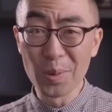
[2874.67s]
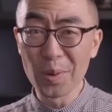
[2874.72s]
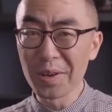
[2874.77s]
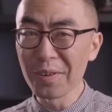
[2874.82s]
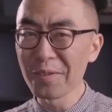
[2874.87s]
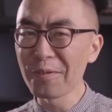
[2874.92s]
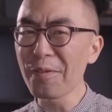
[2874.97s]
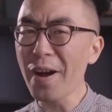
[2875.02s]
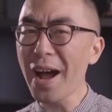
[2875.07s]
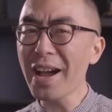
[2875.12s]
不
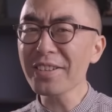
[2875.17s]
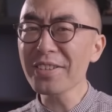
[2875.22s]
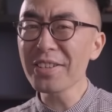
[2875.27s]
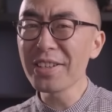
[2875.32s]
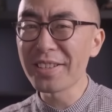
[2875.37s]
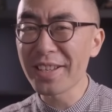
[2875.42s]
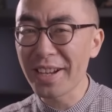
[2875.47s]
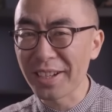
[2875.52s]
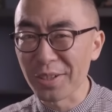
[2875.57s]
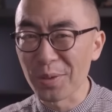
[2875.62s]
过发
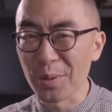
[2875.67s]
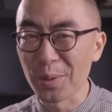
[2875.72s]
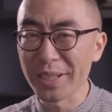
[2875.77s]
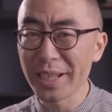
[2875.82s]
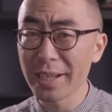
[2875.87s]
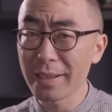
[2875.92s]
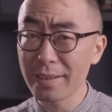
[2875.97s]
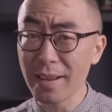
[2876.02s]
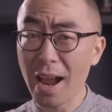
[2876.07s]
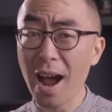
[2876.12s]
射这样的火
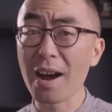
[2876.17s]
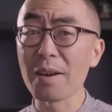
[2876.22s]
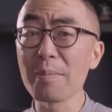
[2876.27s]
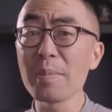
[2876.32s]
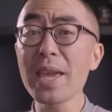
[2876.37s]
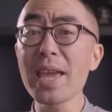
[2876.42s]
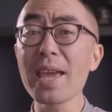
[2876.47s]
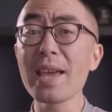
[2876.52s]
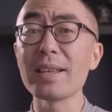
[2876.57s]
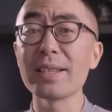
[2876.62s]
箭，场
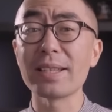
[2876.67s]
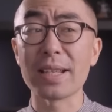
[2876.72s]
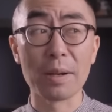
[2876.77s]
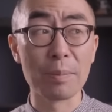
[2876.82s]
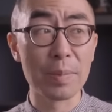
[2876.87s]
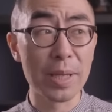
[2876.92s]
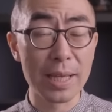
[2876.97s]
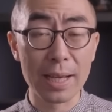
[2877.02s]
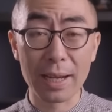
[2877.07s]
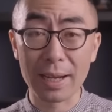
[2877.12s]
面
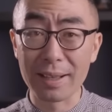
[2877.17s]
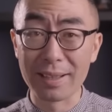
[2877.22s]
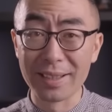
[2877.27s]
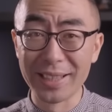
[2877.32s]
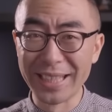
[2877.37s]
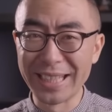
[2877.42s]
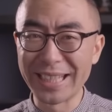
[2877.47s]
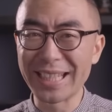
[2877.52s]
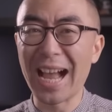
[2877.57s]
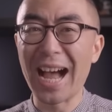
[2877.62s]
想必也很
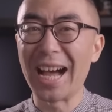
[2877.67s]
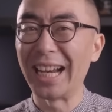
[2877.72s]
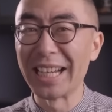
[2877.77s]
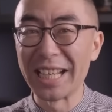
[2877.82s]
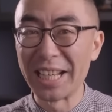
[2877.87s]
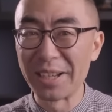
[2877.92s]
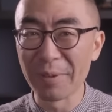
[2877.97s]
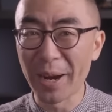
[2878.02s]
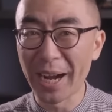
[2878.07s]
炸裂